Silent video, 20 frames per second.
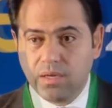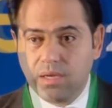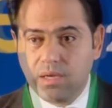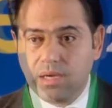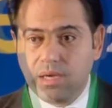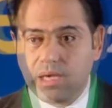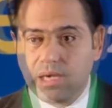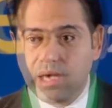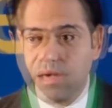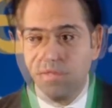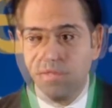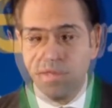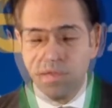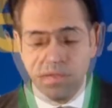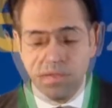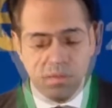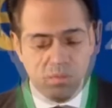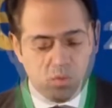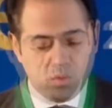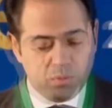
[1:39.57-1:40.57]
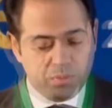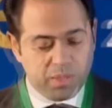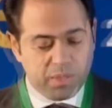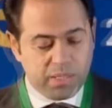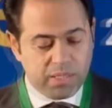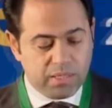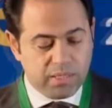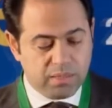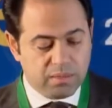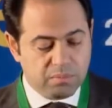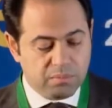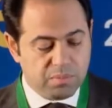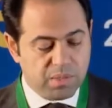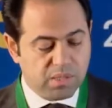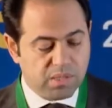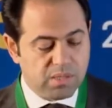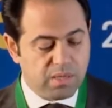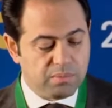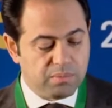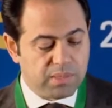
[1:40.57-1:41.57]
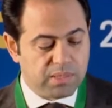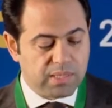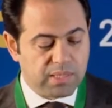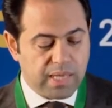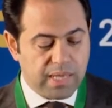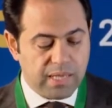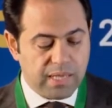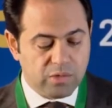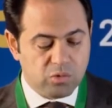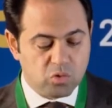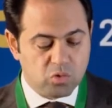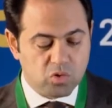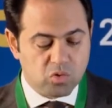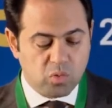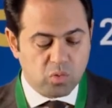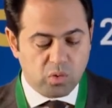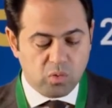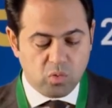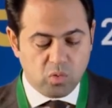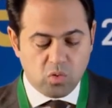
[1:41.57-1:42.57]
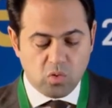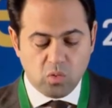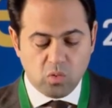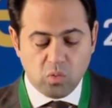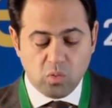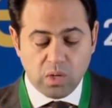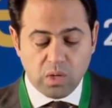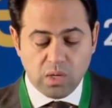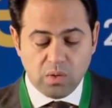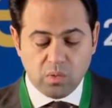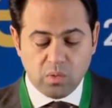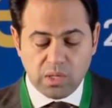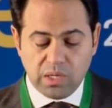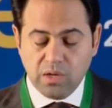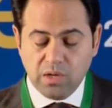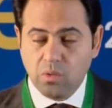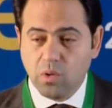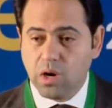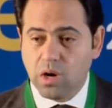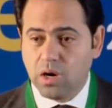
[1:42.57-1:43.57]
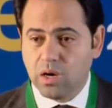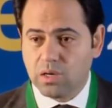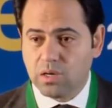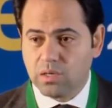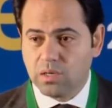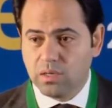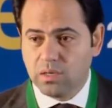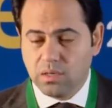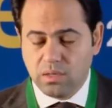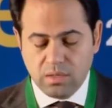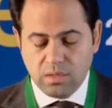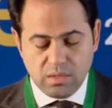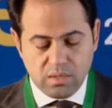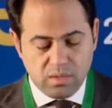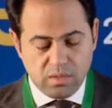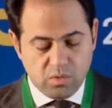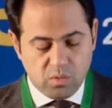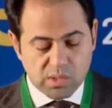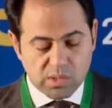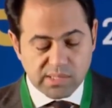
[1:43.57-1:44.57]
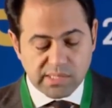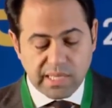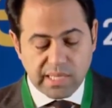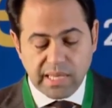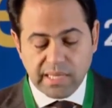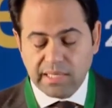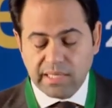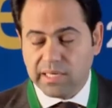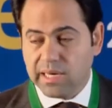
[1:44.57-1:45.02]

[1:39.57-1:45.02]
لكافة المؤمنين بقيم التعايش والأخوة والحوار والساعين